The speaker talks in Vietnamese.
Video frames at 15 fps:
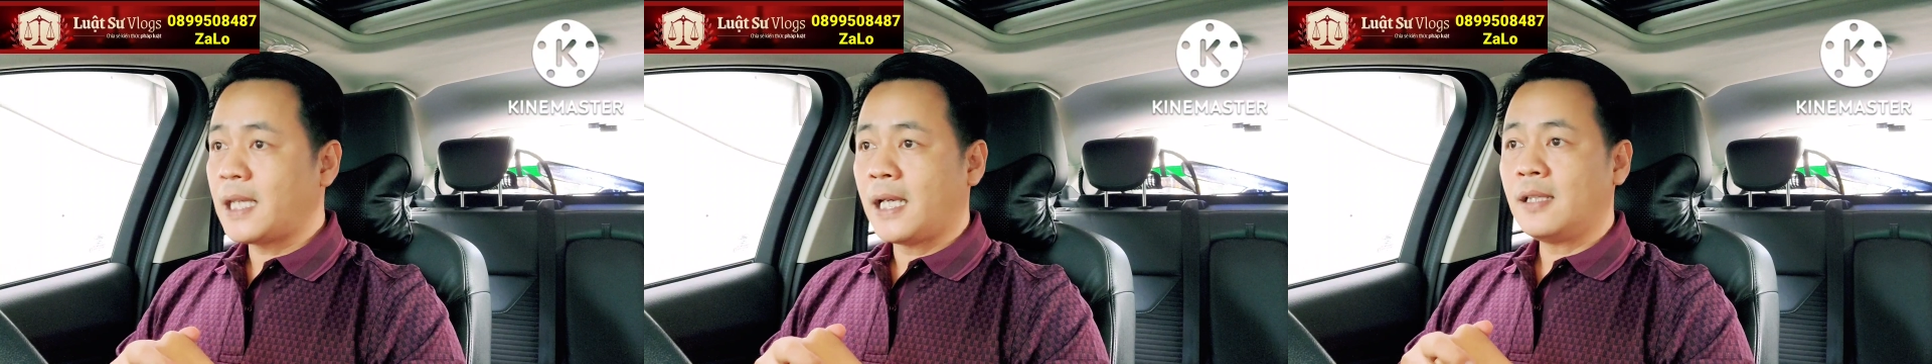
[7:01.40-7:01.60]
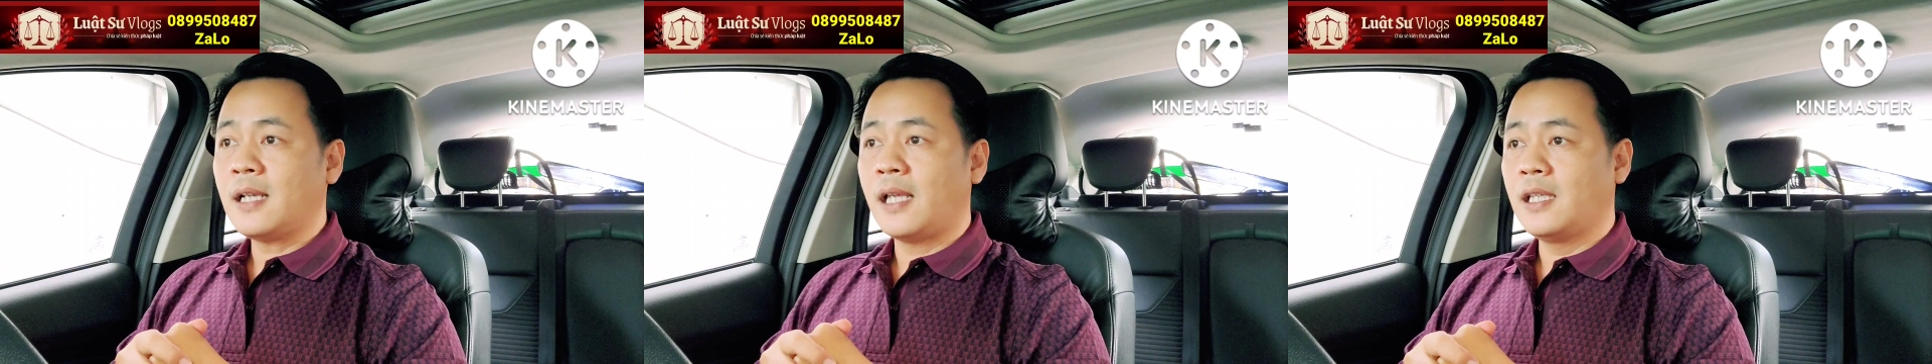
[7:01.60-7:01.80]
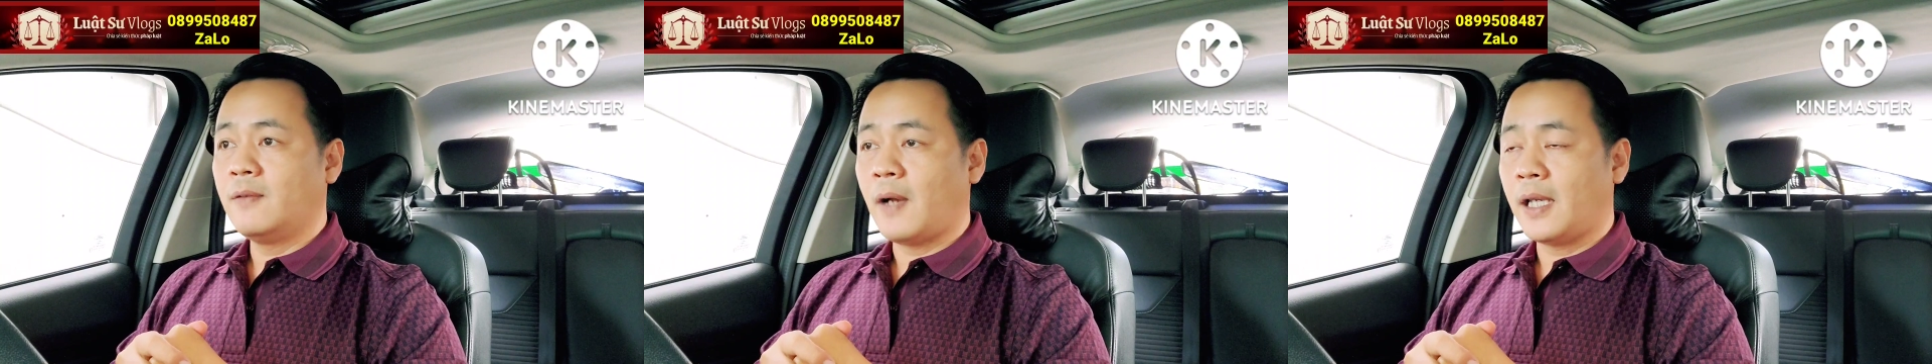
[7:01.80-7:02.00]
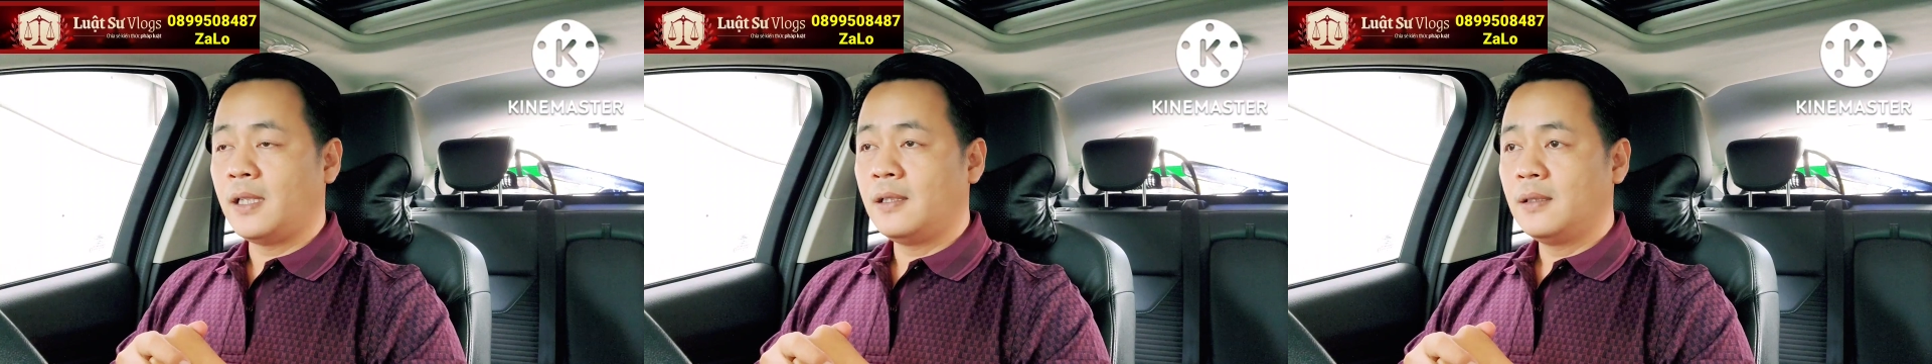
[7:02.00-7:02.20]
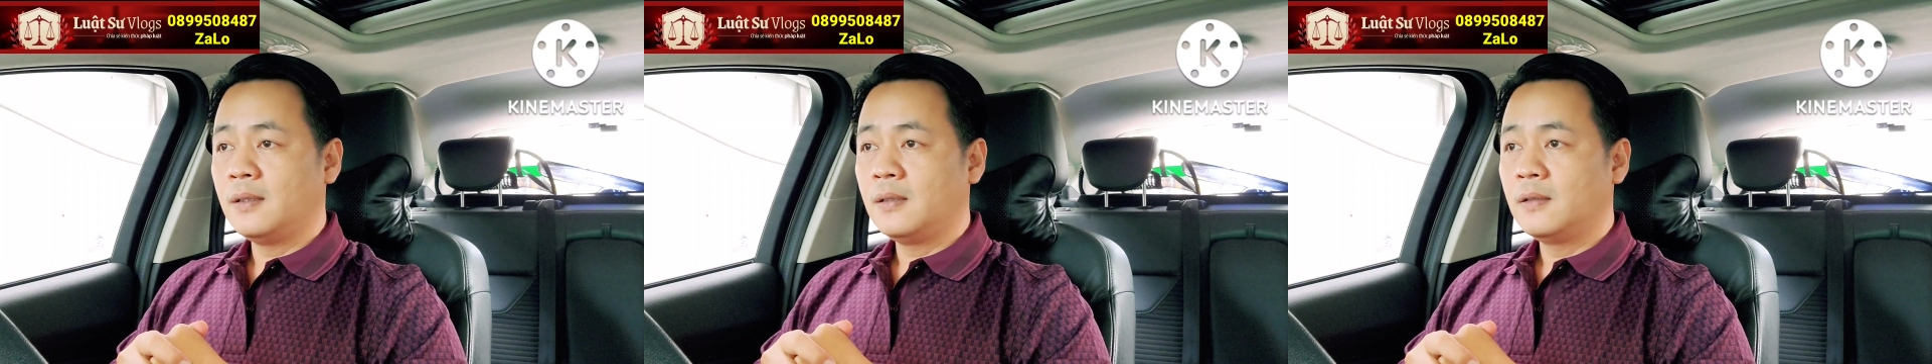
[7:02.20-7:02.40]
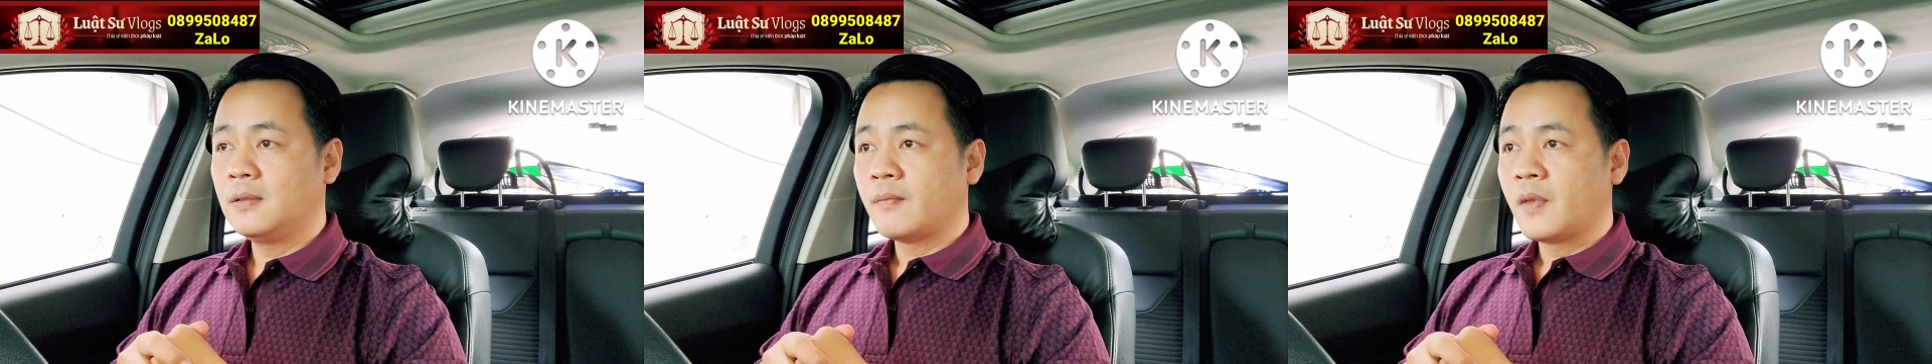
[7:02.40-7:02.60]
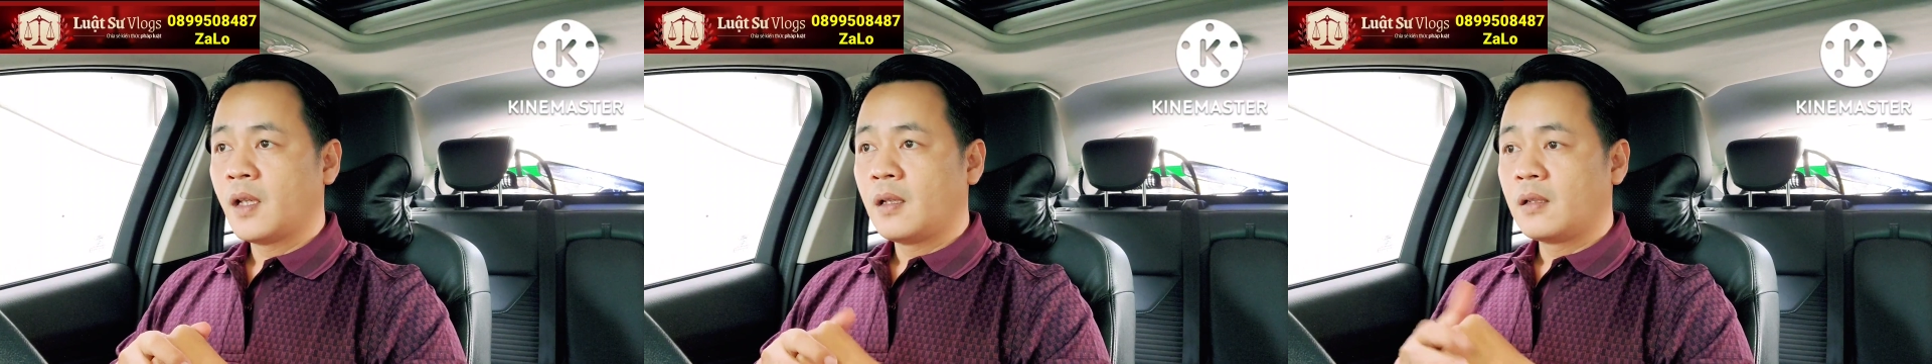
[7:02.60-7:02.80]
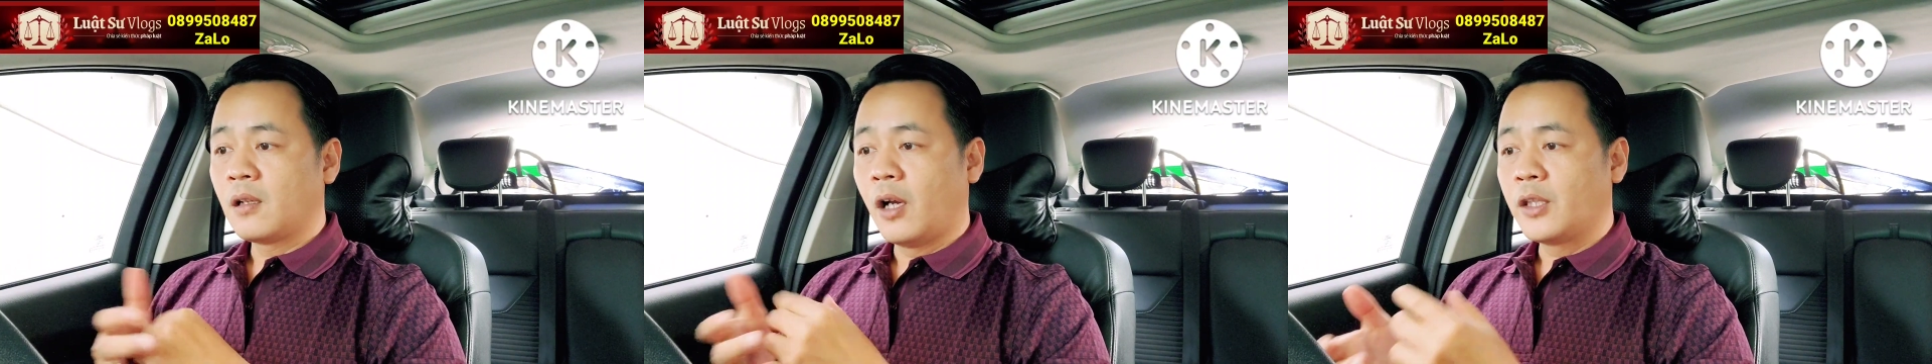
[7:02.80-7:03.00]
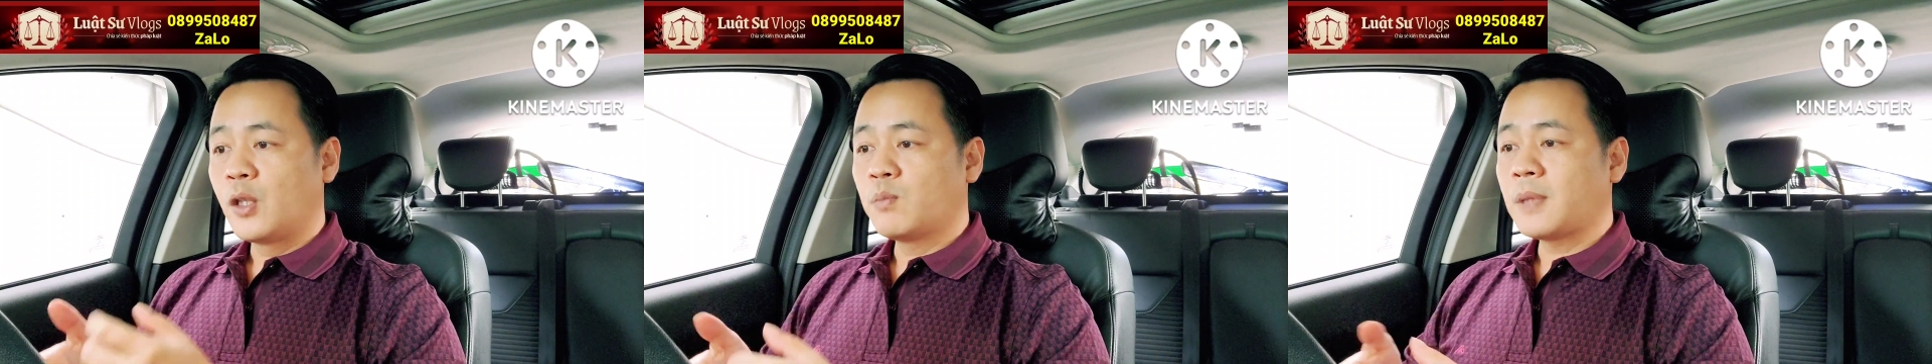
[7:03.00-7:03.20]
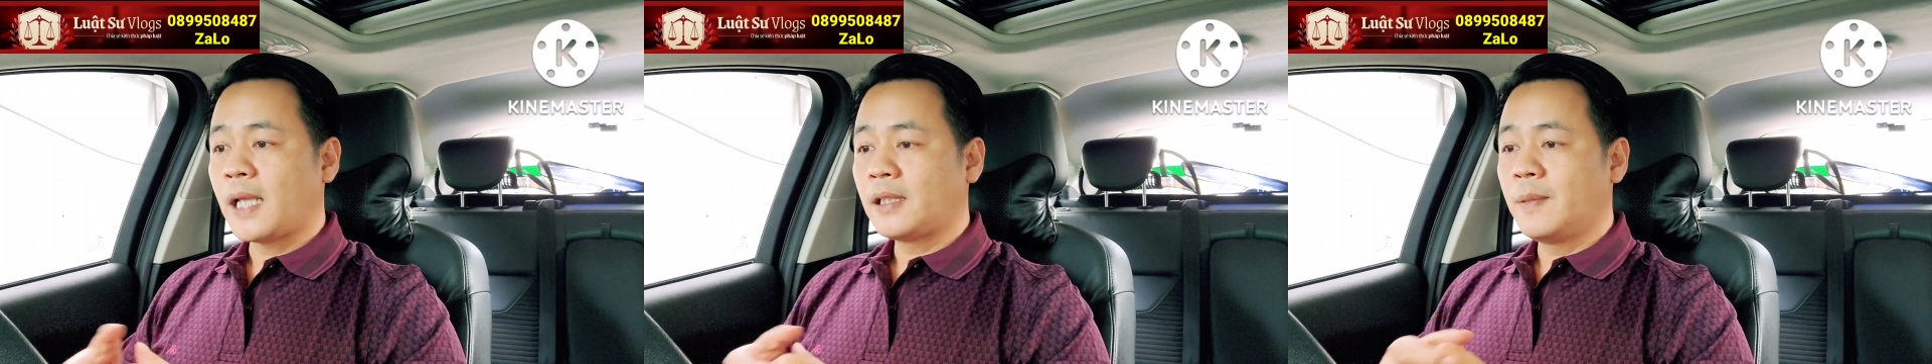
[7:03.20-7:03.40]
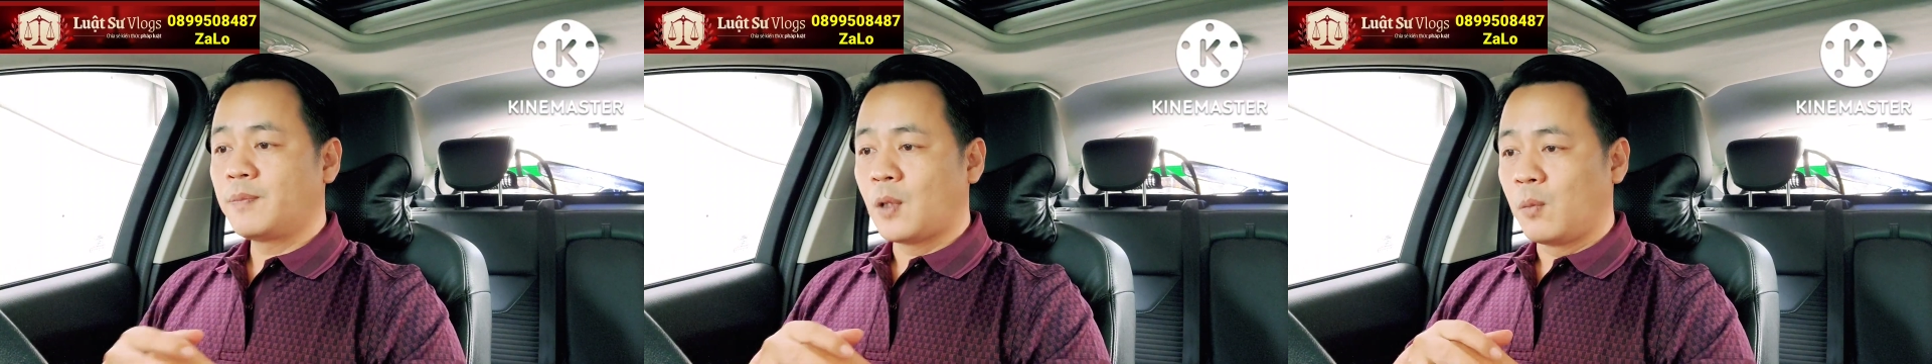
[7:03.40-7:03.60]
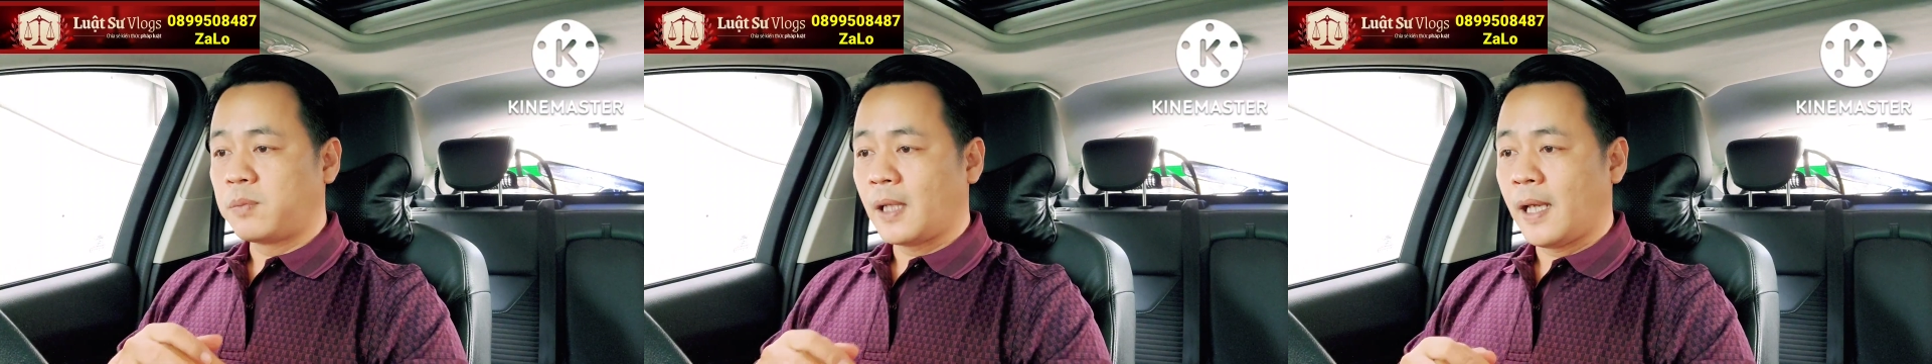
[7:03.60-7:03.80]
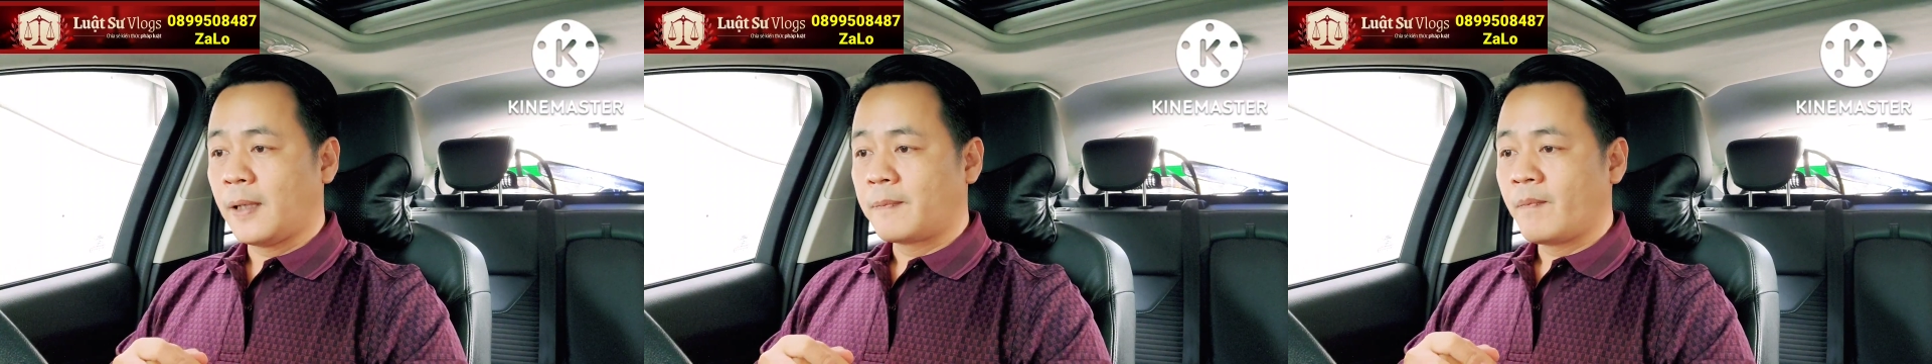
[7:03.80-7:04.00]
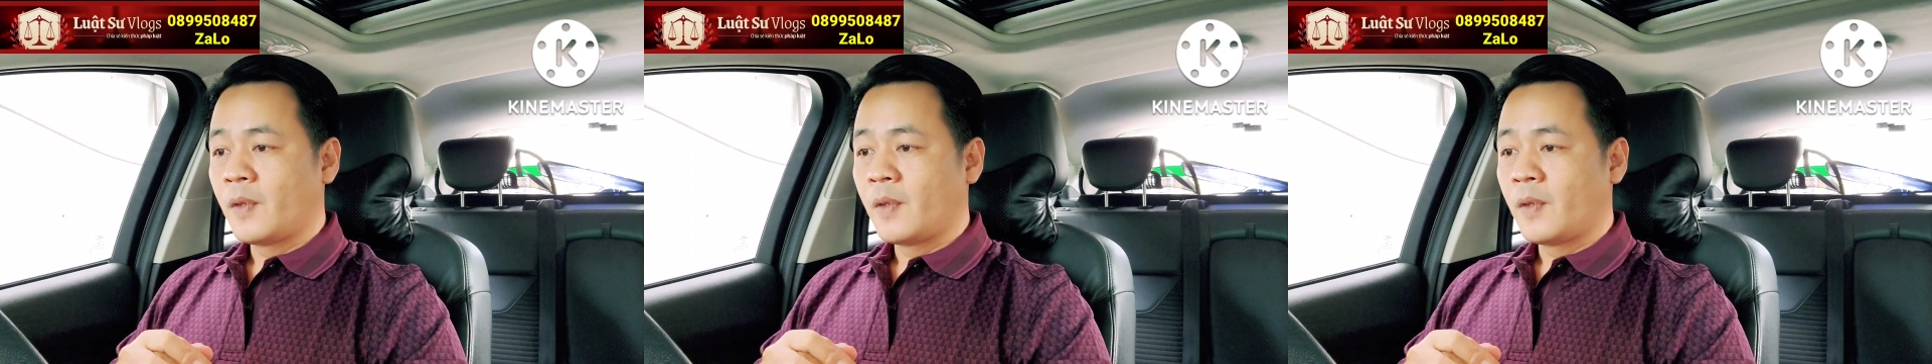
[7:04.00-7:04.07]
chắn là như vậy. Rồi chúng ta tiếp tục nè.